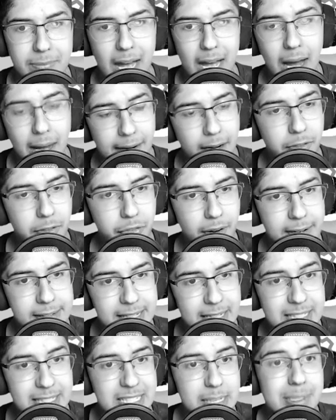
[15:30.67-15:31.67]

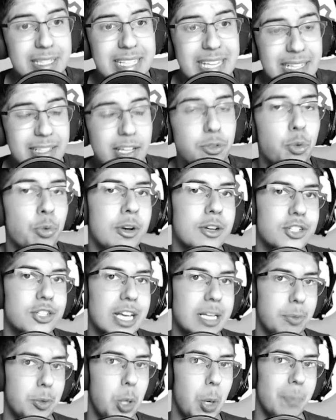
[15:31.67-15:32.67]
Andernfalls hat es aber jeder nun
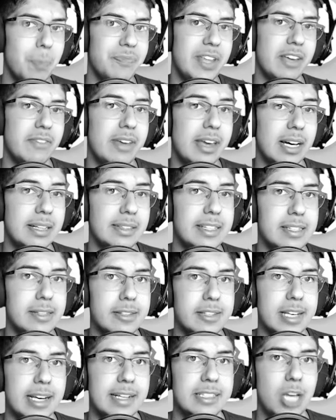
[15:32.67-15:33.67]
geschenkt bekommen, der während diesem
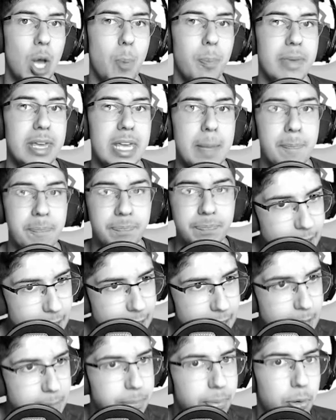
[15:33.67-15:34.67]
Zeitraum eben
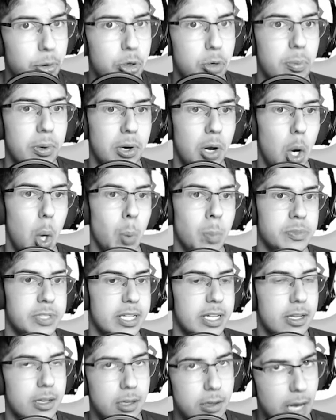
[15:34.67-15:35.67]
in Pokémon Home
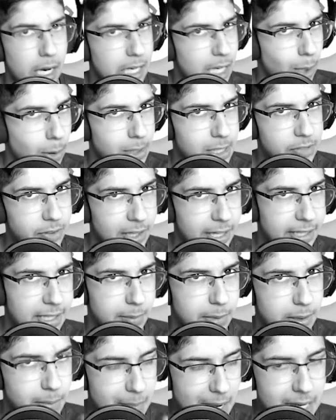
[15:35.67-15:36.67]
seine Accounts verlinkt
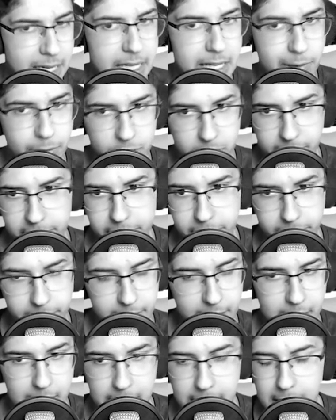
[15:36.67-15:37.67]
hat mit dem Handy und sowas und
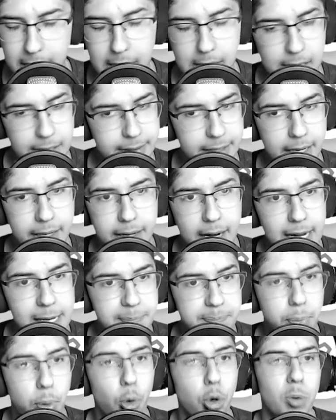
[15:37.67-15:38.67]
da dann
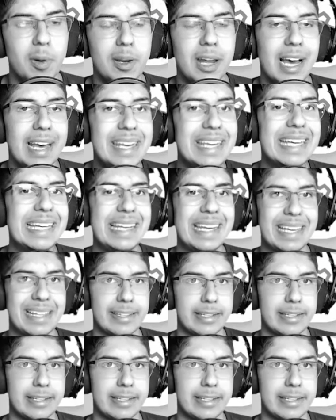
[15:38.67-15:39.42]
halt Pokémon reingelegt